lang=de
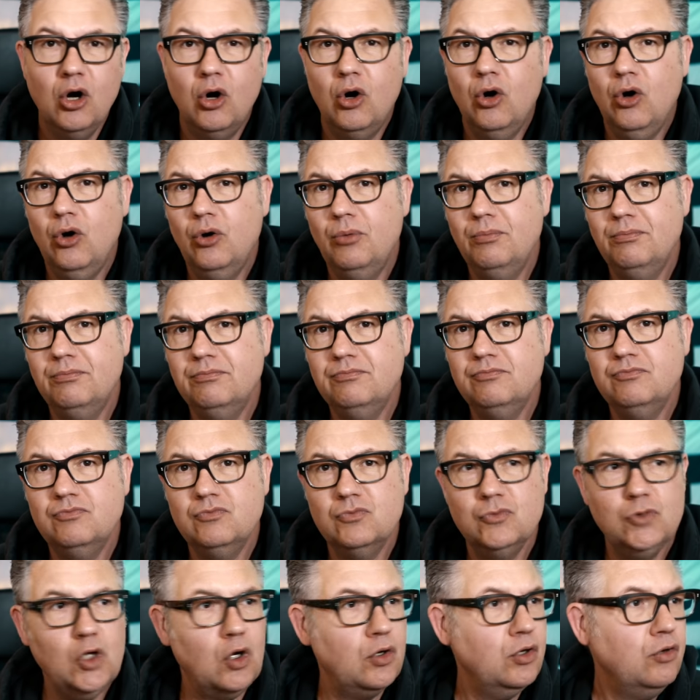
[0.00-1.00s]
Ähm,
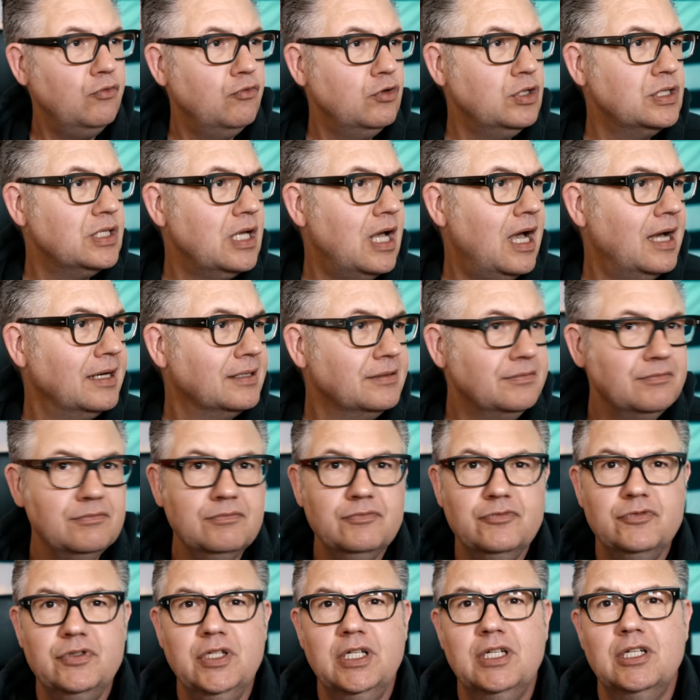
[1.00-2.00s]
ja, und ich würde sagen,
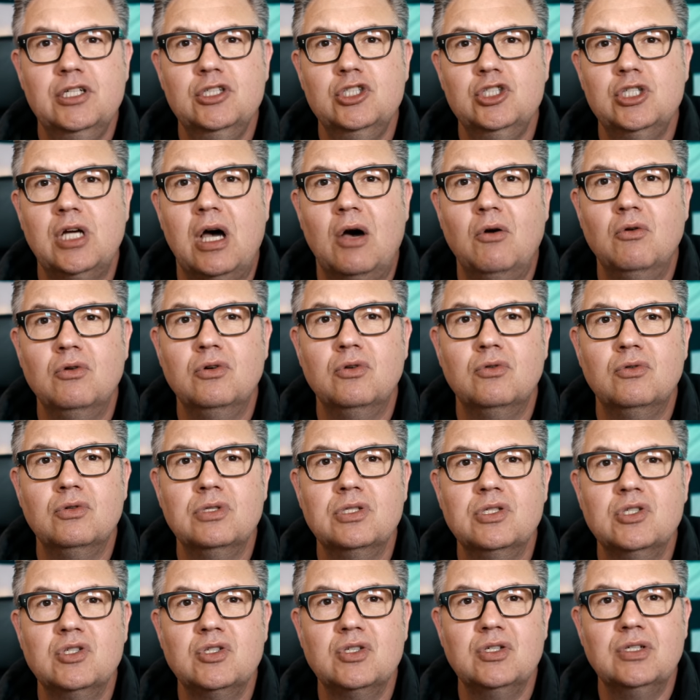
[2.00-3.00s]
wir schauen
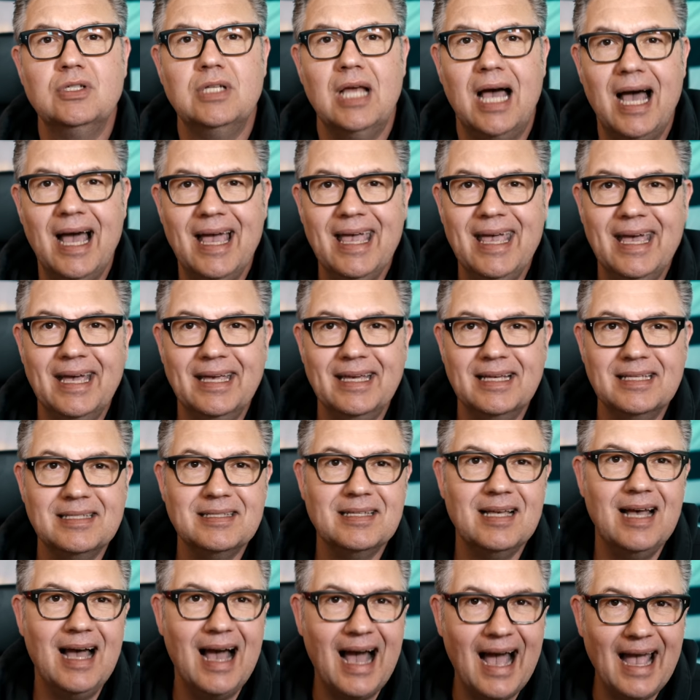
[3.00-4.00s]
uns daher
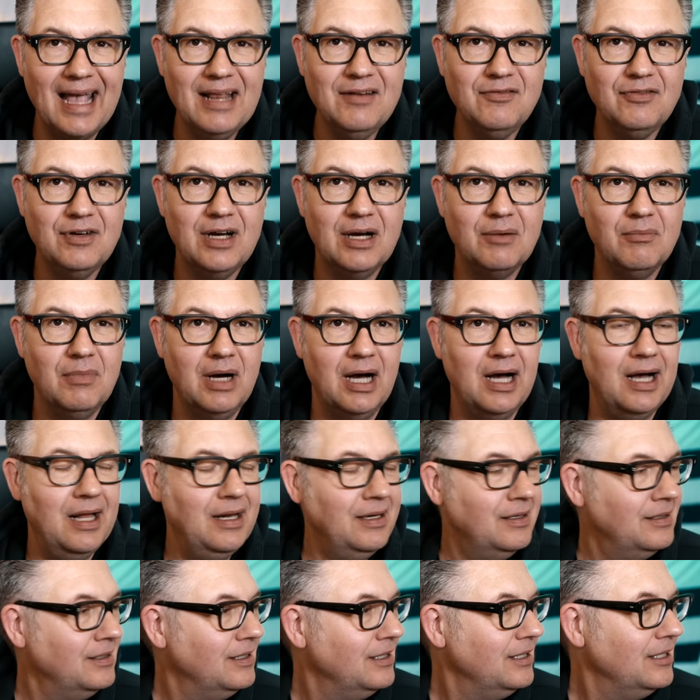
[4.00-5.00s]
jetzt einfach
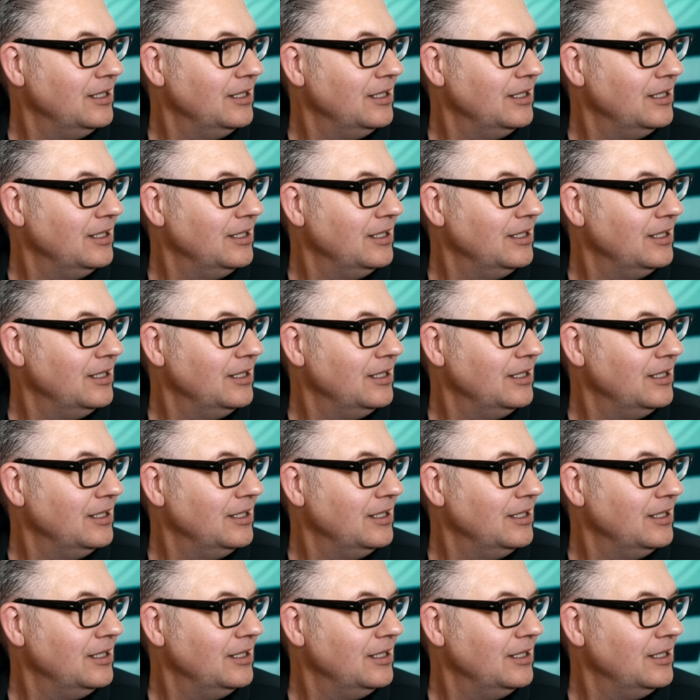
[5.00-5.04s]
mal